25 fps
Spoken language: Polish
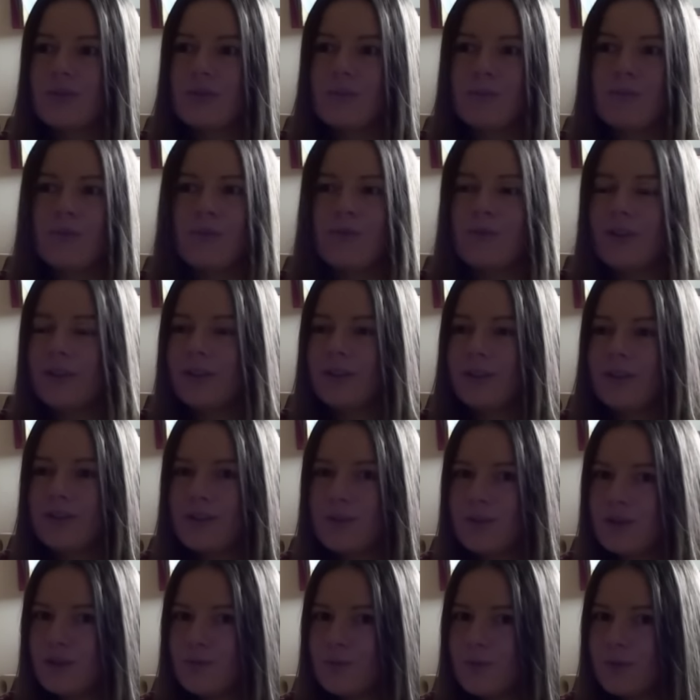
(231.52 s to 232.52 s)
co było
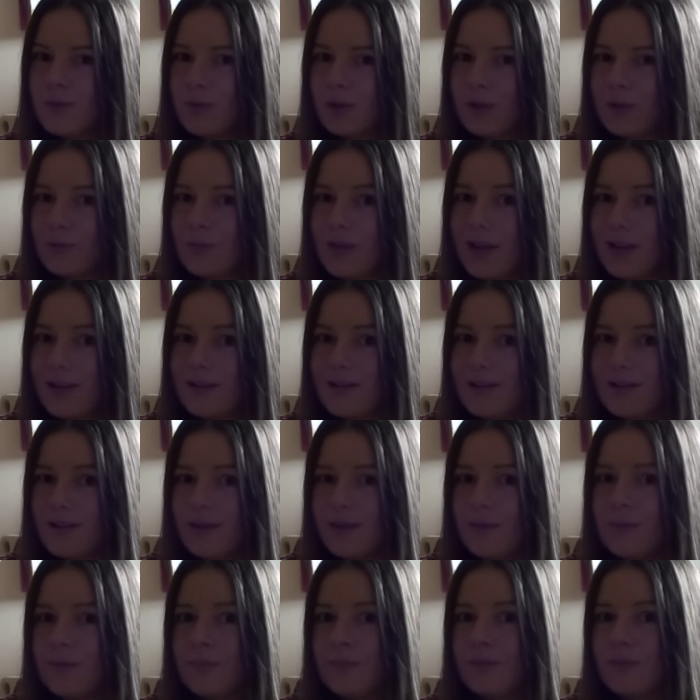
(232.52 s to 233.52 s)
fantastycznym zwrotem
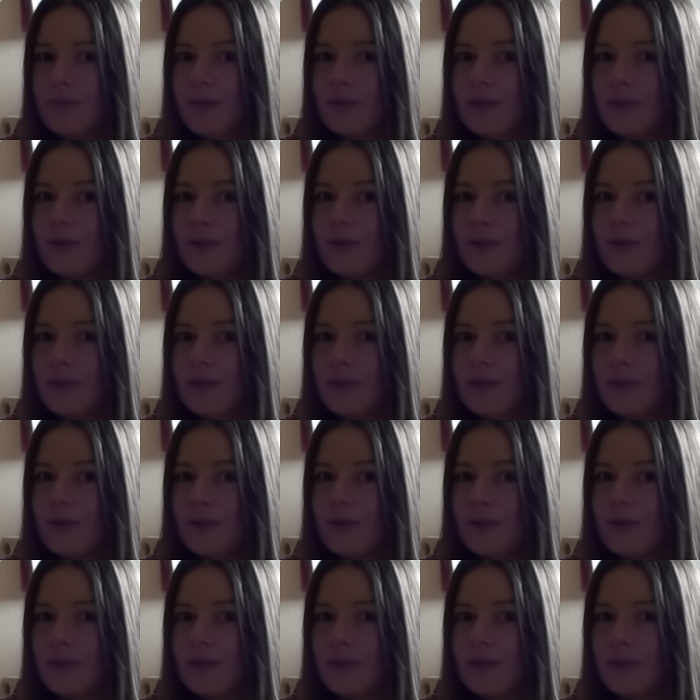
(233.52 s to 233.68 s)
akcji,